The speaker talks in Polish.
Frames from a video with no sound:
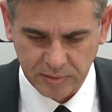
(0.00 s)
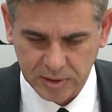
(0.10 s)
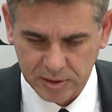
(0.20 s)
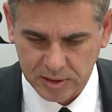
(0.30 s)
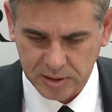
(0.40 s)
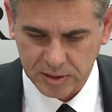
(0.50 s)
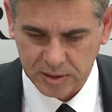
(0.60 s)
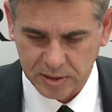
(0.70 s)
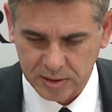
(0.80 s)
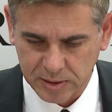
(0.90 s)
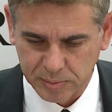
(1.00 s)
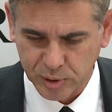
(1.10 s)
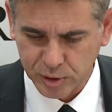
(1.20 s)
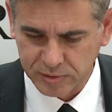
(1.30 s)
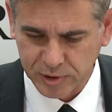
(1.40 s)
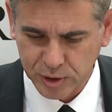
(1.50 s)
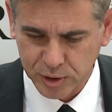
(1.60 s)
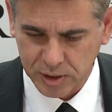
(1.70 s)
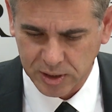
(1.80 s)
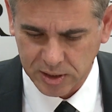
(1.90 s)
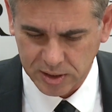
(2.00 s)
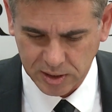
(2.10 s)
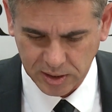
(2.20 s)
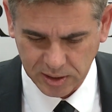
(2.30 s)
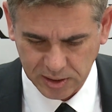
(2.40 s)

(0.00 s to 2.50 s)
Więc y, y, proszę wierzyć, że jest,